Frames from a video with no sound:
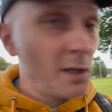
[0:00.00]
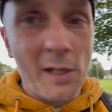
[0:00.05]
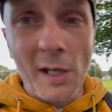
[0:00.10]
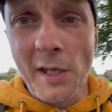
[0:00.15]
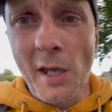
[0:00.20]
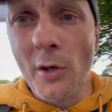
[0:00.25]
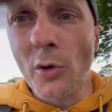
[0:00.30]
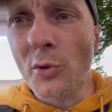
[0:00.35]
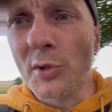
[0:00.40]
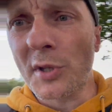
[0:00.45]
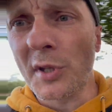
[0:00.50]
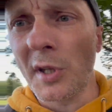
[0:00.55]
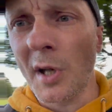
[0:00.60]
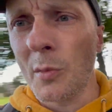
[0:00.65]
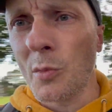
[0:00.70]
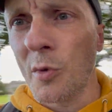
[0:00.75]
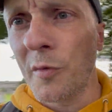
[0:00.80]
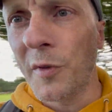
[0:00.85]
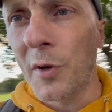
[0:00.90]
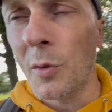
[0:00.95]
tak jak
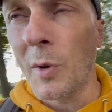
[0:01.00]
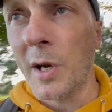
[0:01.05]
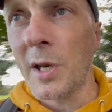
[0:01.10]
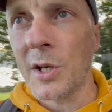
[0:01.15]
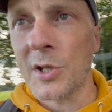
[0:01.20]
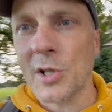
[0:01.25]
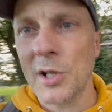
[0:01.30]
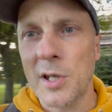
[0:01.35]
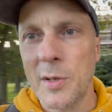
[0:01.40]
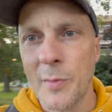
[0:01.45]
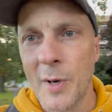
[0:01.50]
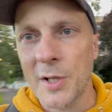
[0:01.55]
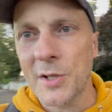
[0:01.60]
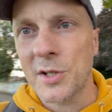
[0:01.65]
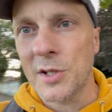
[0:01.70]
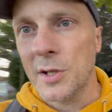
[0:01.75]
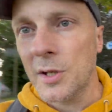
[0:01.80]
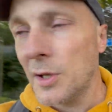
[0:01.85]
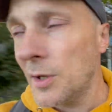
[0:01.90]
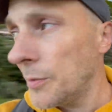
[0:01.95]
Justyna mówiła, jeżeli
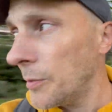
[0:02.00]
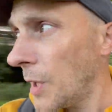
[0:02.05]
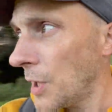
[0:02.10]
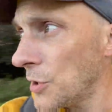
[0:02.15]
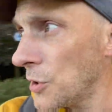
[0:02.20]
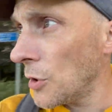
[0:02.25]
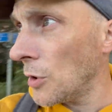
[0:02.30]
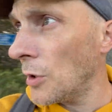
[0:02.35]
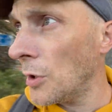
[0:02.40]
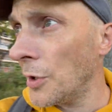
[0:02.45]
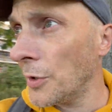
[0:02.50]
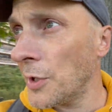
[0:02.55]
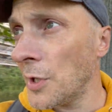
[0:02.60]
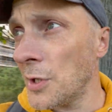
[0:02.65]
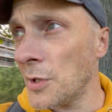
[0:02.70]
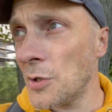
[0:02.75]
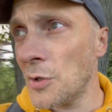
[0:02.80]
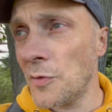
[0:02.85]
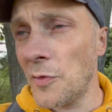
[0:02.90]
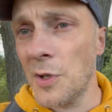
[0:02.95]
macie, macie
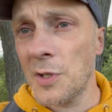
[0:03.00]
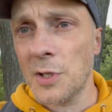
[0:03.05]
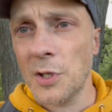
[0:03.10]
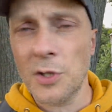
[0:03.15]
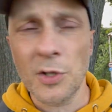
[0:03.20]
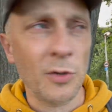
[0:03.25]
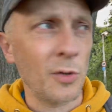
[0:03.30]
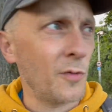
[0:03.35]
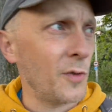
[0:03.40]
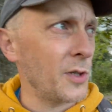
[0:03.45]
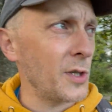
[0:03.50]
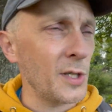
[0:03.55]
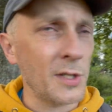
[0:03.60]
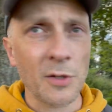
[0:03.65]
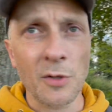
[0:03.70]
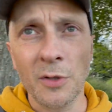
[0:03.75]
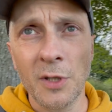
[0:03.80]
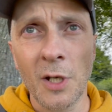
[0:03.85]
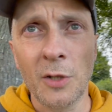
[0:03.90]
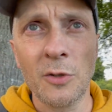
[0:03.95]
ochotę coś więcej się
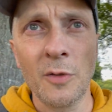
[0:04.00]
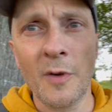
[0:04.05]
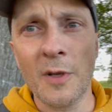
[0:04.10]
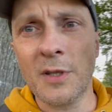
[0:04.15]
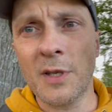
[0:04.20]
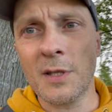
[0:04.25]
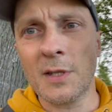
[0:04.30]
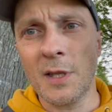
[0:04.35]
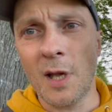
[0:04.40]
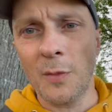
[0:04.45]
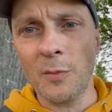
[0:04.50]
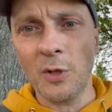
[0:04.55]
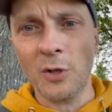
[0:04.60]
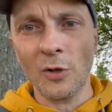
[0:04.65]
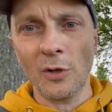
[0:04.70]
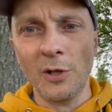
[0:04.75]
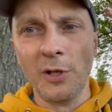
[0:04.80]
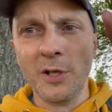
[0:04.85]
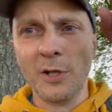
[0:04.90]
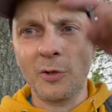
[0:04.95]
dowiedzieć, skontaktować się z
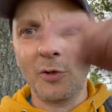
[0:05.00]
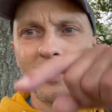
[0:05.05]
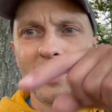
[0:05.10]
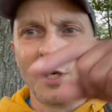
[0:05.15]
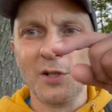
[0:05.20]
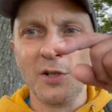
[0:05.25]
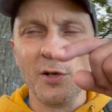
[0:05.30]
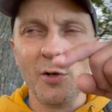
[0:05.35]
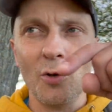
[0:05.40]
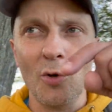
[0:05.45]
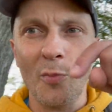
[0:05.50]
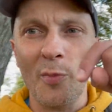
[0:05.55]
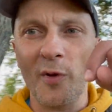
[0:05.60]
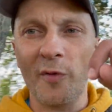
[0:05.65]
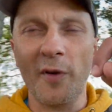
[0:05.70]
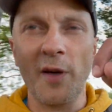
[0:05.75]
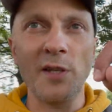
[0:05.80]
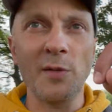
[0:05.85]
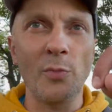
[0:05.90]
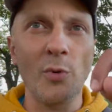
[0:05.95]
nami, to link do naszej
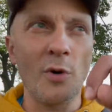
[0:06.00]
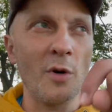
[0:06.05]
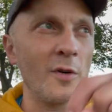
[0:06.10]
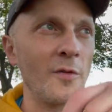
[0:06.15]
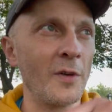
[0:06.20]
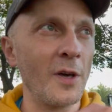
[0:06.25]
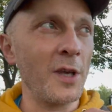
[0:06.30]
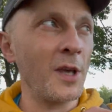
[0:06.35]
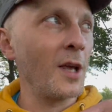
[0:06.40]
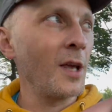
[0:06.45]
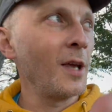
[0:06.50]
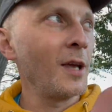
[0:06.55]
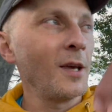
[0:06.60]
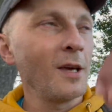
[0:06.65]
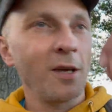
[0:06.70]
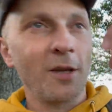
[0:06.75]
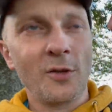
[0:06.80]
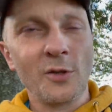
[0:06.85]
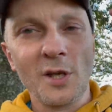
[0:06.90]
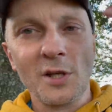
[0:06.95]
grupy facebookowej
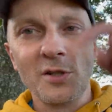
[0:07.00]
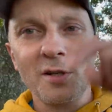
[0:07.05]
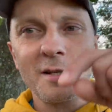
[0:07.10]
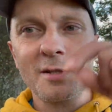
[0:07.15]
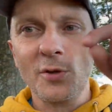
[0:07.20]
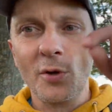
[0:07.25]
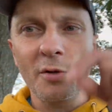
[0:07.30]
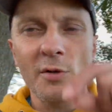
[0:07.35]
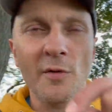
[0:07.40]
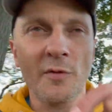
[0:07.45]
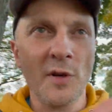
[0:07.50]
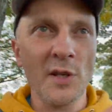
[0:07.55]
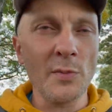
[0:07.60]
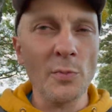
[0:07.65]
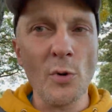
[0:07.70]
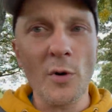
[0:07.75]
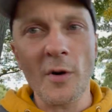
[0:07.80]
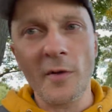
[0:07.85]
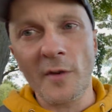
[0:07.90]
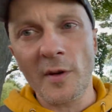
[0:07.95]
i do naszej strony
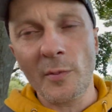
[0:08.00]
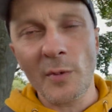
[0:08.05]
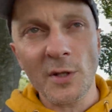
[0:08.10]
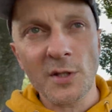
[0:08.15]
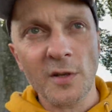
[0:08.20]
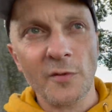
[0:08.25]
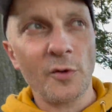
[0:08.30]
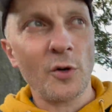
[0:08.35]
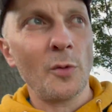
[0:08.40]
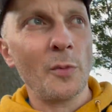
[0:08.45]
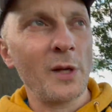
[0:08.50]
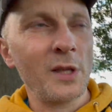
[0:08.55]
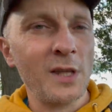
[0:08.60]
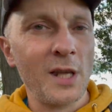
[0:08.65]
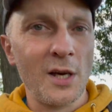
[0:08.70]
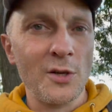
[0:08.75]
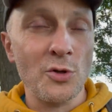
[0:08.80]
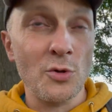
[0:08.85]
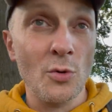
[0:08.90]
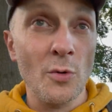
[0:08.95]
facebookowej będzie w
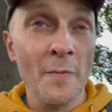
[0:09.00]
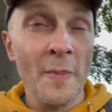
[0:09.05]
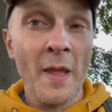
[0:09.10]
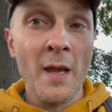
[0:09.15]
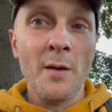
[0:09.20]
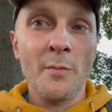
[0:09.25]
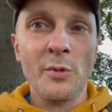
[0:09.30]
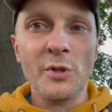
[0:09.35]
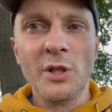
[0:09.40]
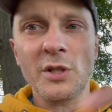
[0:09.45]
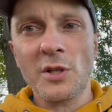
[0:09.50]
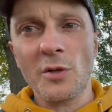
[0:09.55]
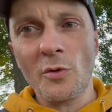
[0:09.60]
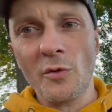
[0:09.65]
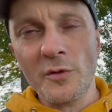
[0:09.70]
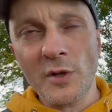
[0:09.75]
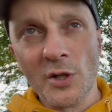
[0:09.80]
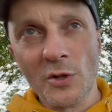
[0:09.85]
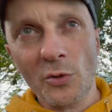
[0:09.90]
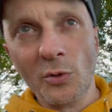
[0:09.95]
komentarzu. Możecie
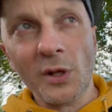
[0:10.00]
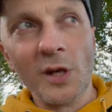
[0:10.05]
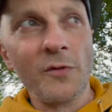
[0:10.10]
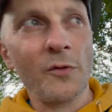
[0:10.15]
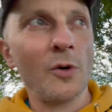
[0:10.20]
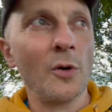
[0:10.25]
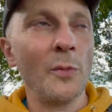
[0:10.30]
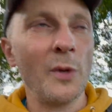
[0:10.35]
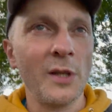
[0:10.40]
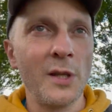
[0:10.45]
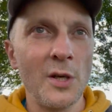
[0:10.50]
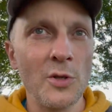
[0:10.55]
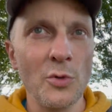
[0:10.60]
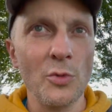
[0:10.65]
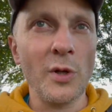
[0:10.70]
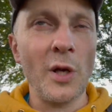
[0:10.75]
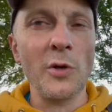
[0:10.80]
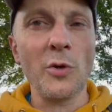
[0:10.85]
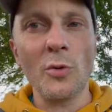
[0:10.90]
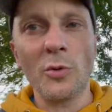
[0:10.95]
również tutaj w
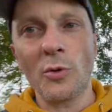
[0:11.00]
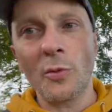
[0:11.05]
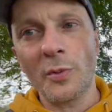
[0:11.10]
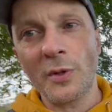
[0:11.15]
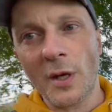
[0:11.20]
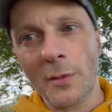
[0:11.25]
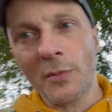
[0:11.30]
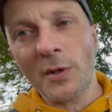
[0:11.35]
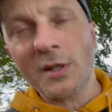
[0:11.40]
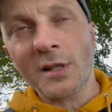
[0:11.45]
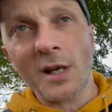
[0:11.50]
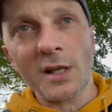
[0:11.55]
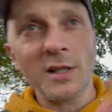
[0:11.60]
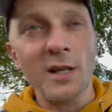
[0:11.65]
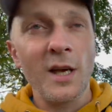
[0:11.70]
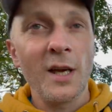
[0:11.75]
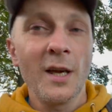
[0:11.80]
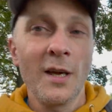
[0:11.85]
komentarzu na YouTube napisać.